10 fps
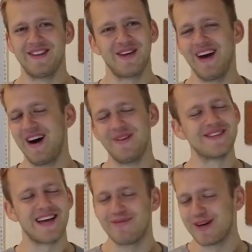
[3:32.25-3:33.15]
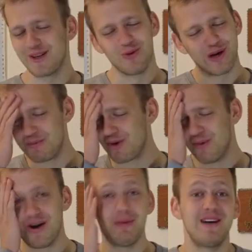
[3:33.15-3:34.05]
Adriano ist einfach durch im
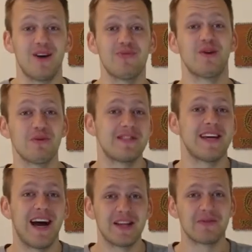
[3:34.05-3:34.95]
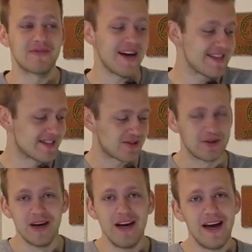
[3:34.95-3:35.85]
Kopf, aber halt auf eine lustige Art und Weise.
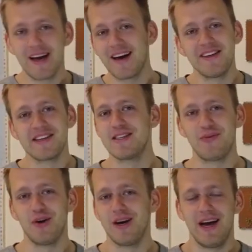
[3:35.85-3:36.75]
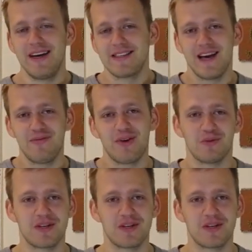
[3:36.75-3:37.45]
So, er kann nichts dafür, er ist einfach